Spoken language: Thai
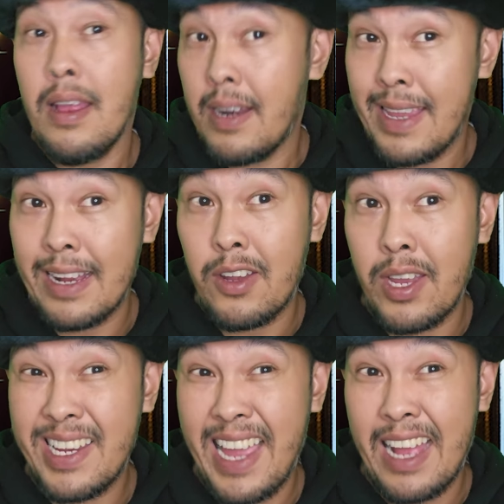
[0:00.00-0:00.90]
เรียกร้อ
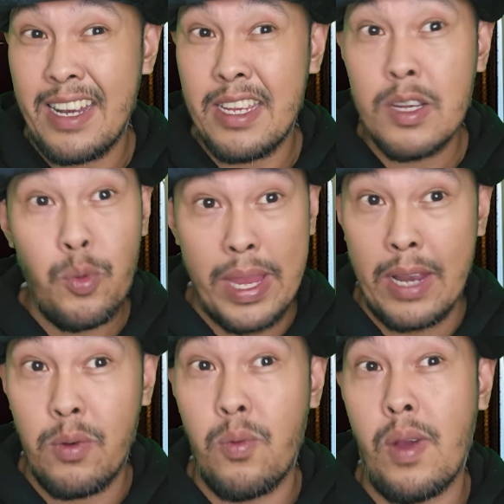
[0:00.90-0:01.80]
ยครั้งนี่คือเวีย
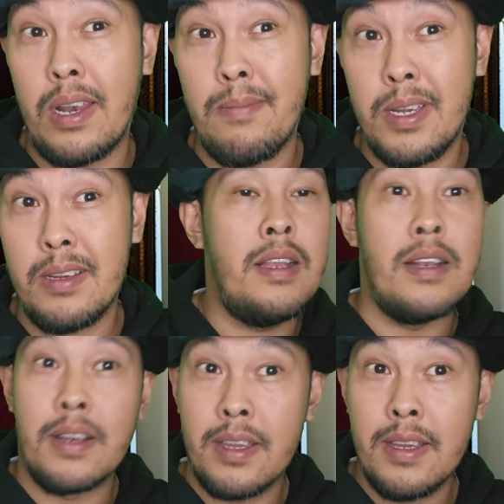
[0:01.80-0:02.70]
นหัวนะมึง
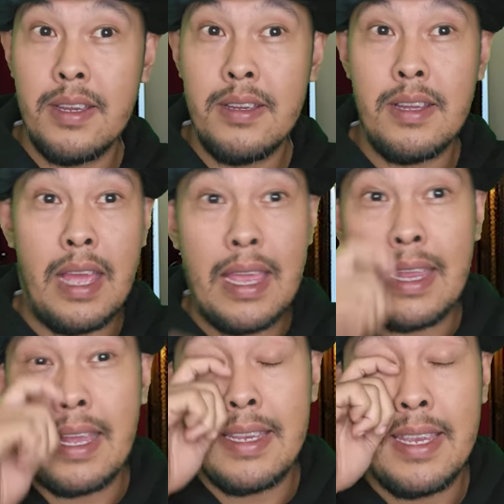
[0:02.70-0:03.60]
หรือให้
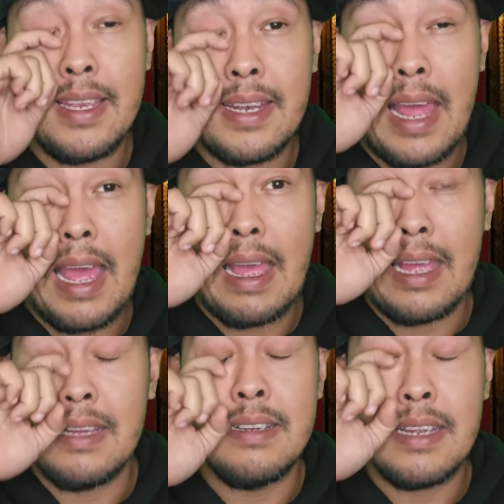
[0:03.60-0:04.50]
ขยี้ตา
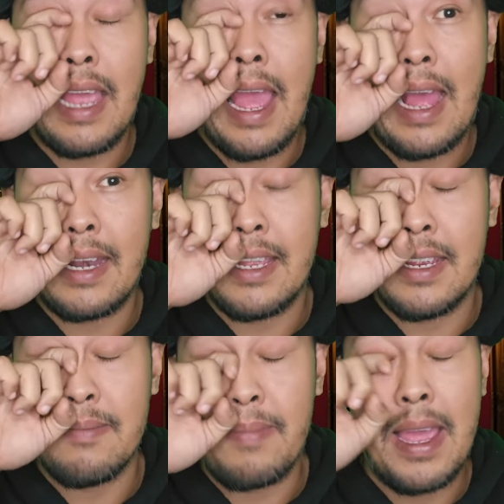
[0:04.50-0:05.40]
ข้างหนึ่ง
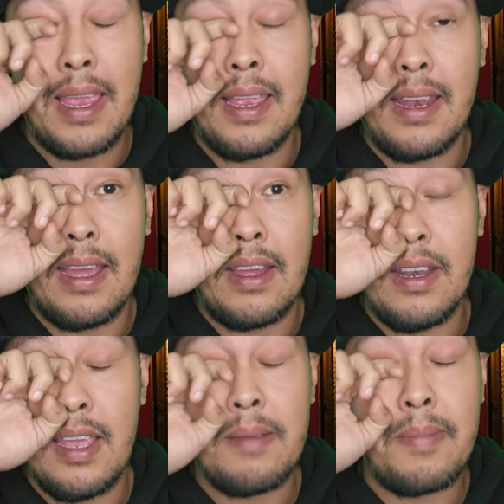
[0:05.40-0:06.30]
ไป แล้วก็
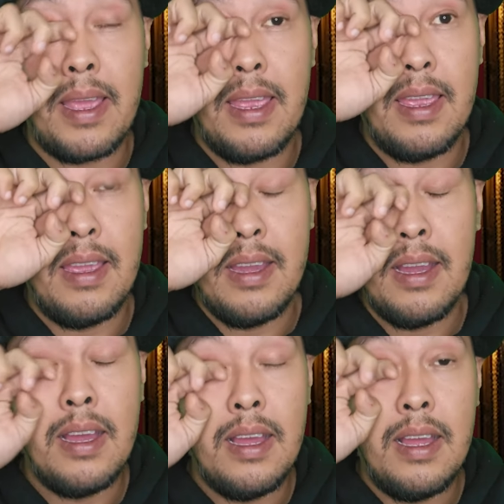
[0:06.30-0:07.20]
เรียกไป
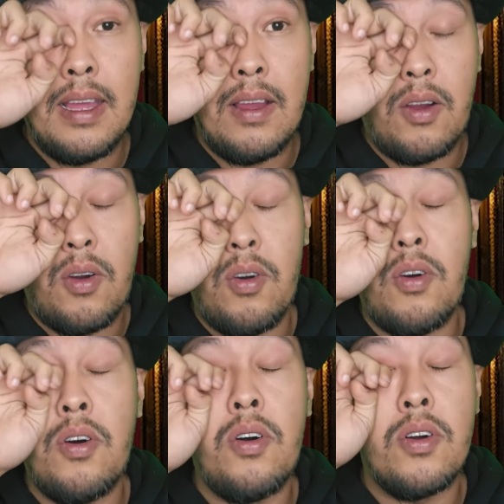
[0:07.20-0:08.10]
โอ้
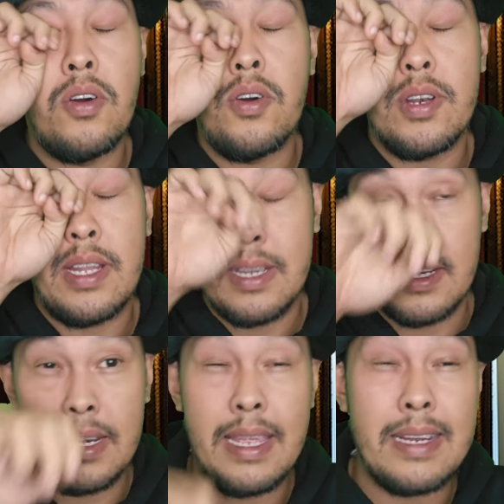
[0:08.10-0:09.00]
ถ้าเกิ
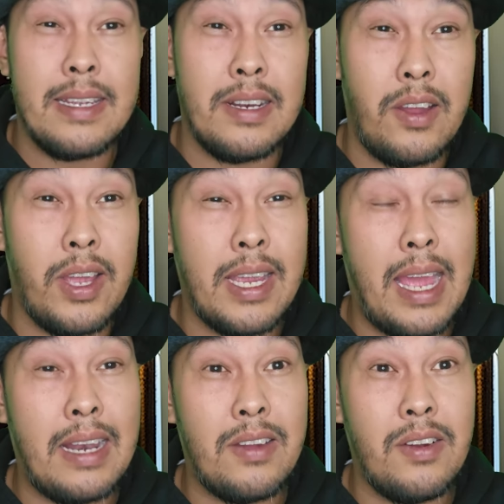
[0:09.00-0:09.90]
ดเรียกถึงร้อยค
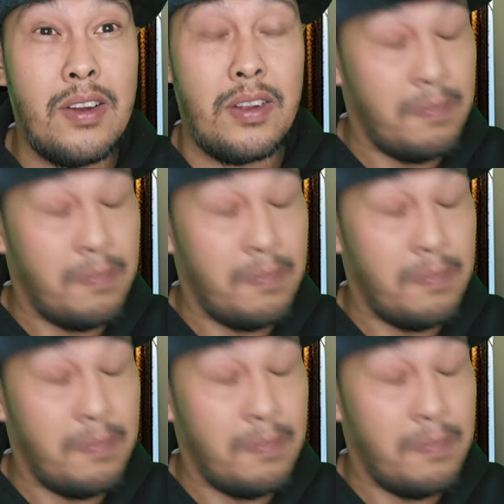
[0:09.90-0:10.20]
รั้งแล้วก็